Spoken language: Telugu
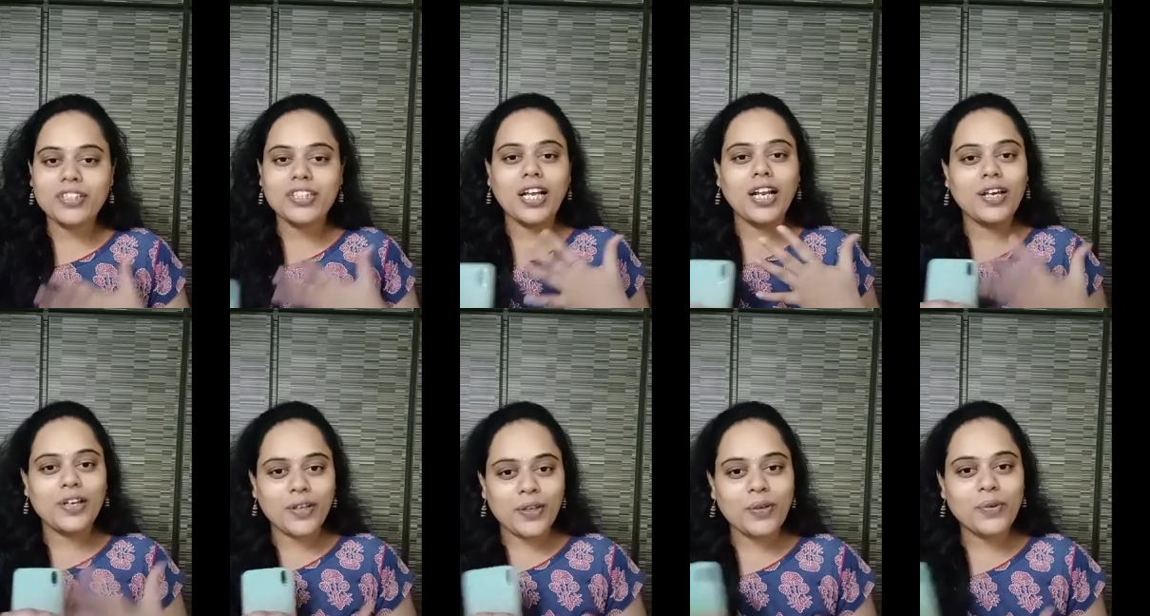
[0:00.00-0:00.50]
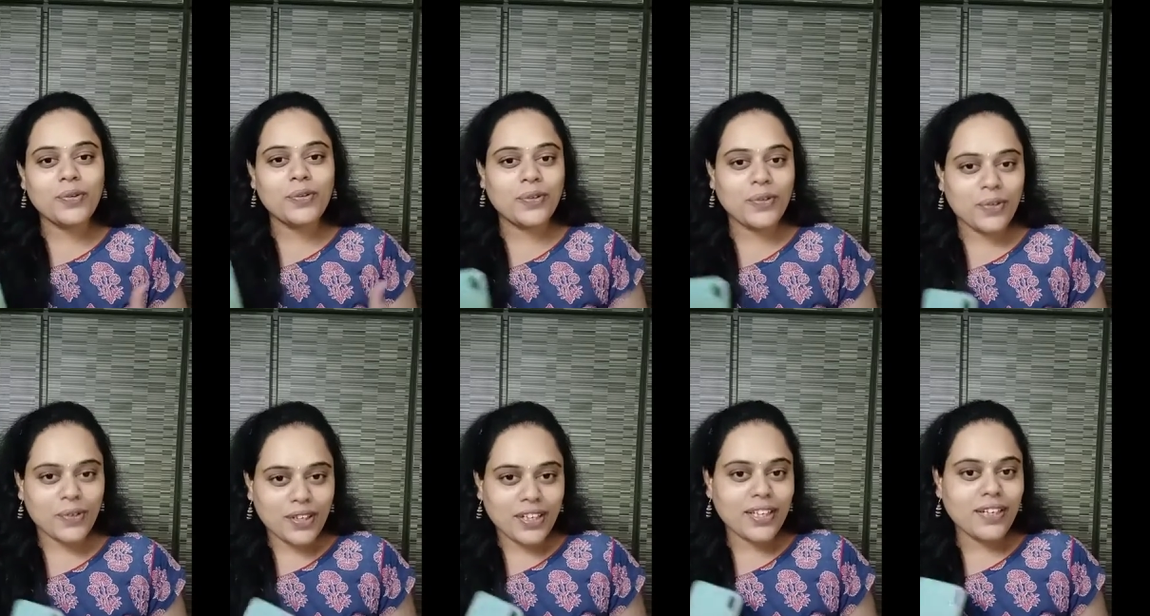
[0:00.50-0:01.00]
చాలా క్యూట్
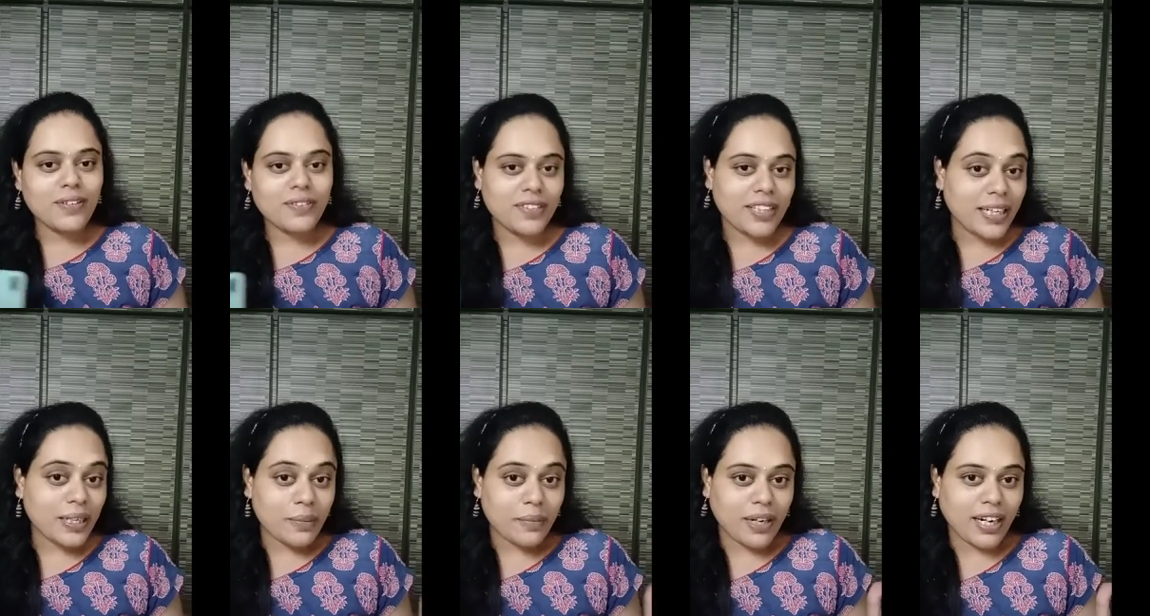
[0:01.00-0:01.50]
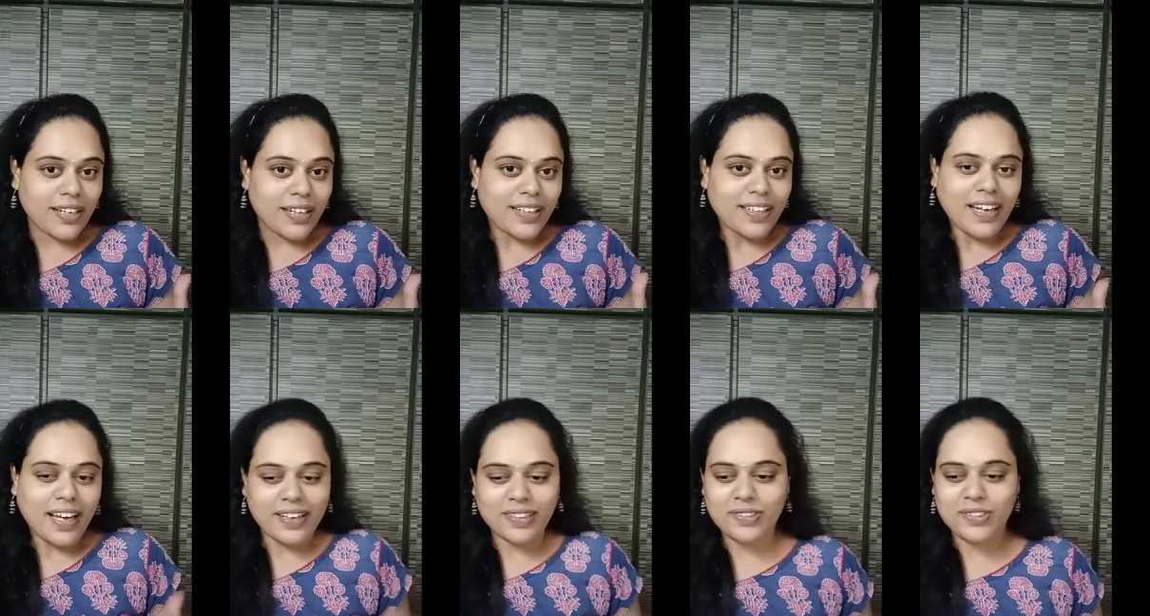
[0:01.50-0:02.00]
క్యూట్గా ఉందన్నమాట
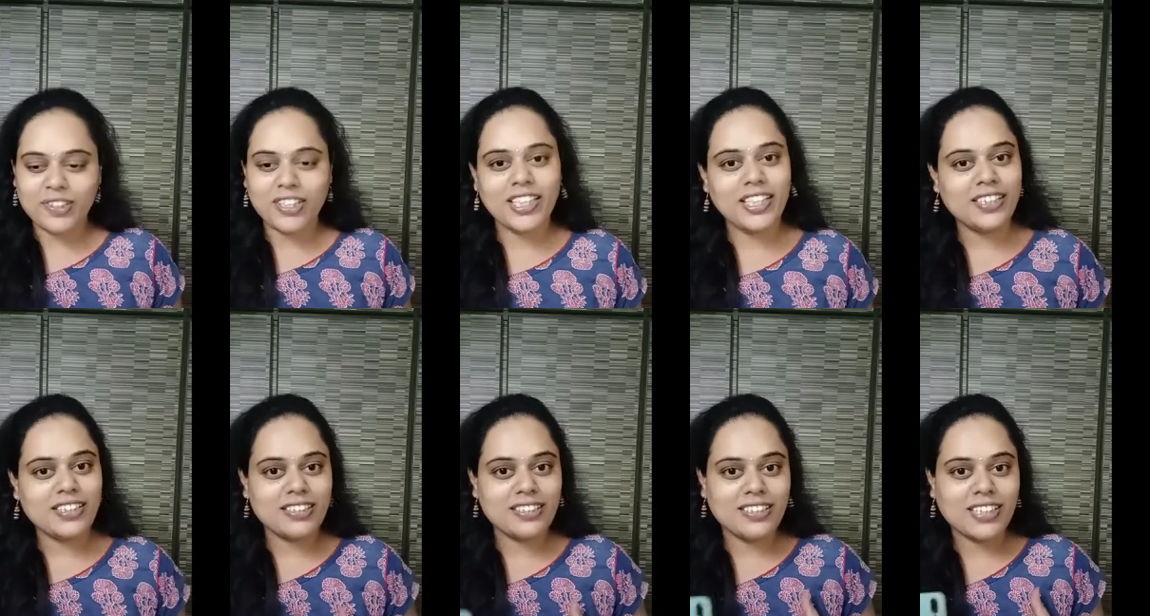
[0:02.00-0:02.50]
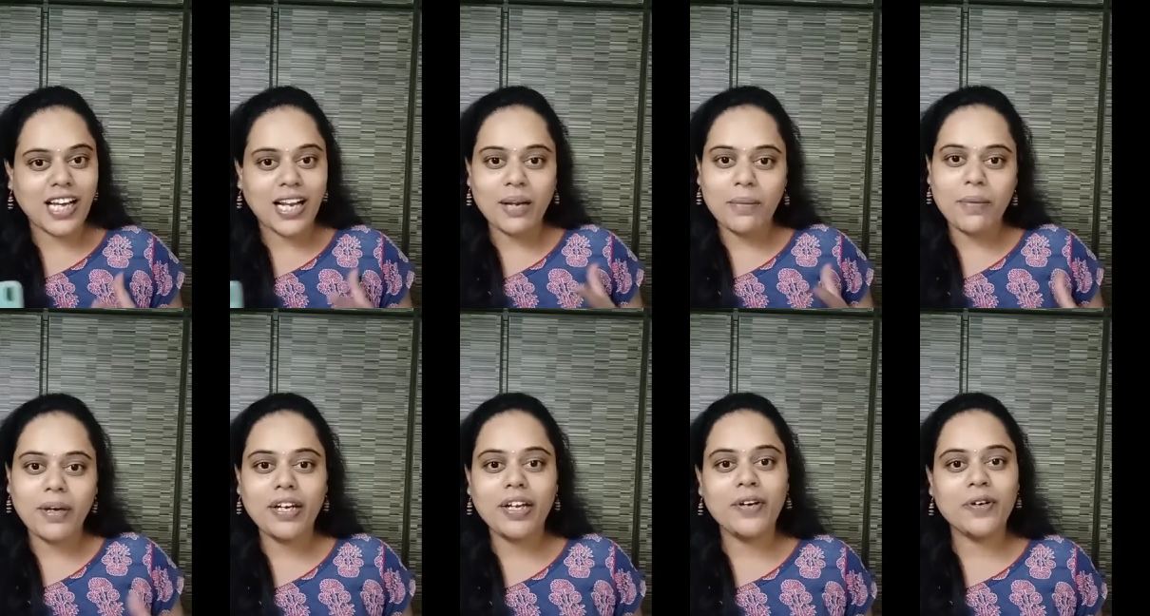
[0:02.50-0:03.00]
యాక్చువల్లీ
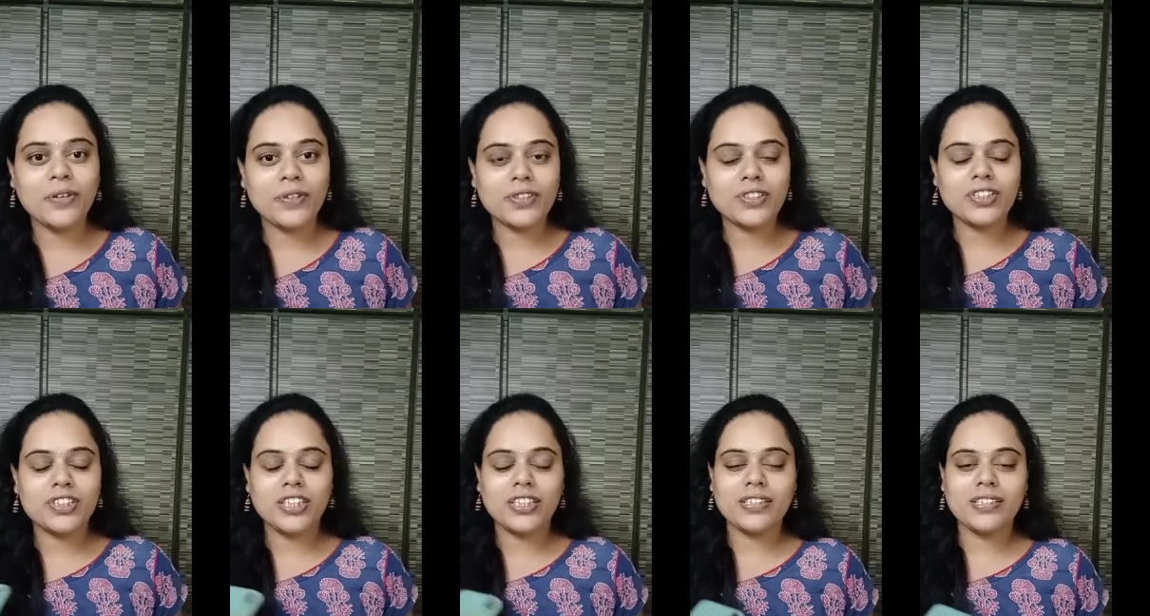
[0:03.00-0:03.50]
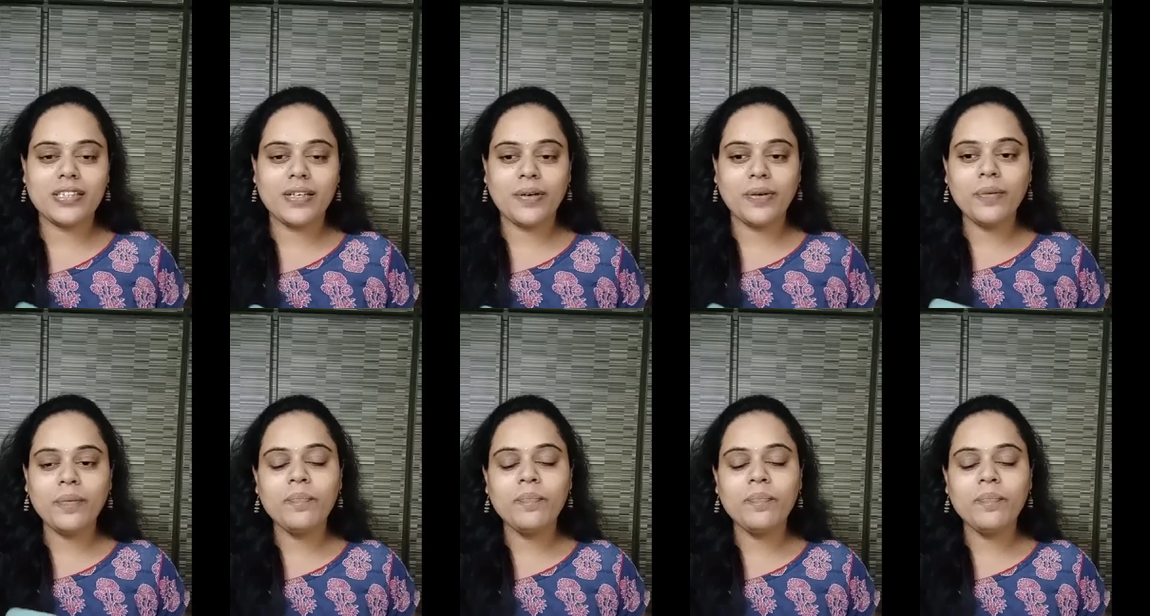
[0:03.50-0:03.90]
చాలా బాగానే హోస్ట్ చేశారు